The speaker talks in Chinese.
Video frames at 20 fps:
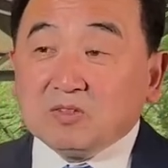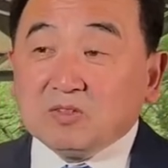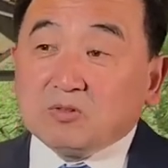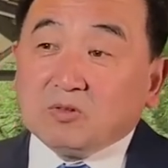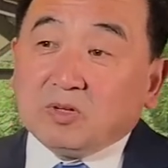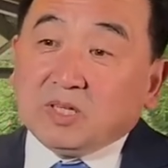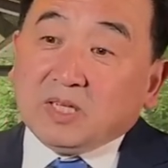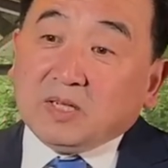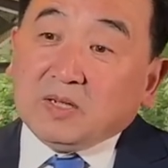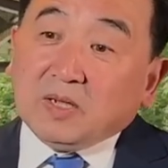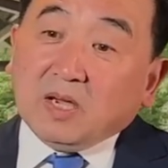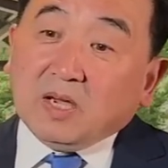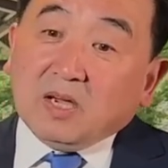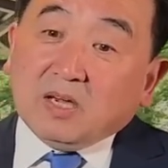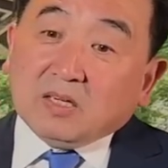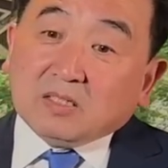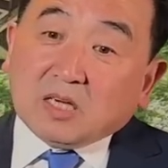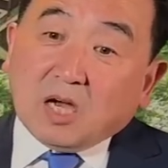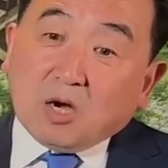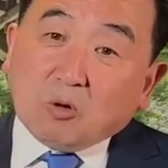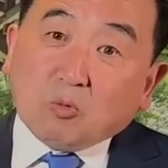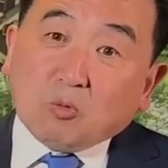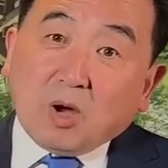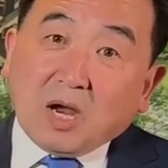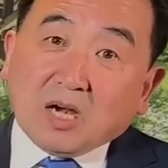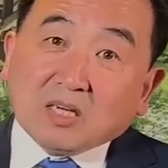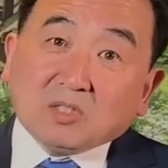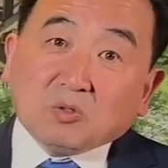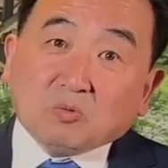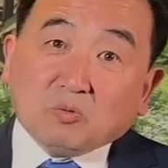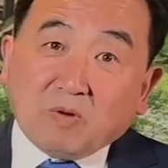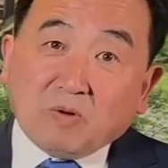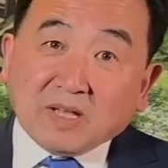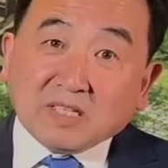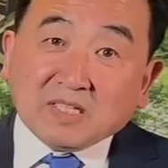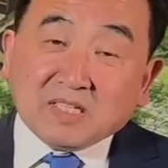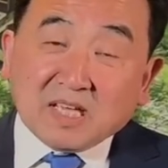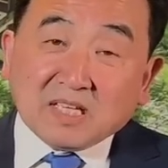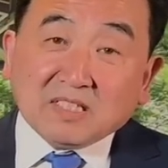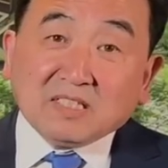所以超过二十五万
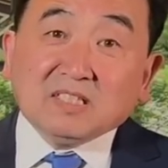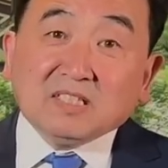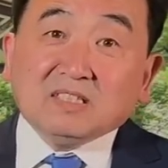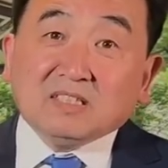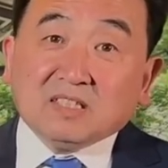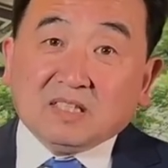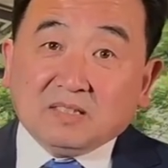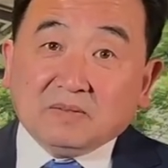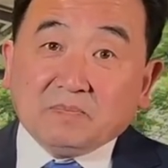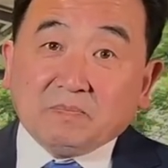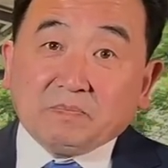现金的